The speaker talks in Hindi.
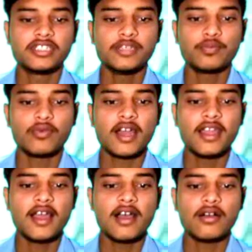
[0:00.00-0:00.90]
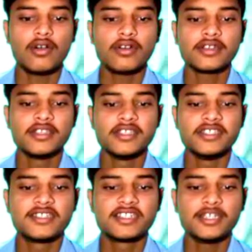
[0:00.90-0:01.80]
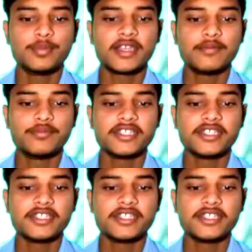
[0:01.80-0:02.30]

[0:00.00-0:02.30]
टिप वाला और स्टिप के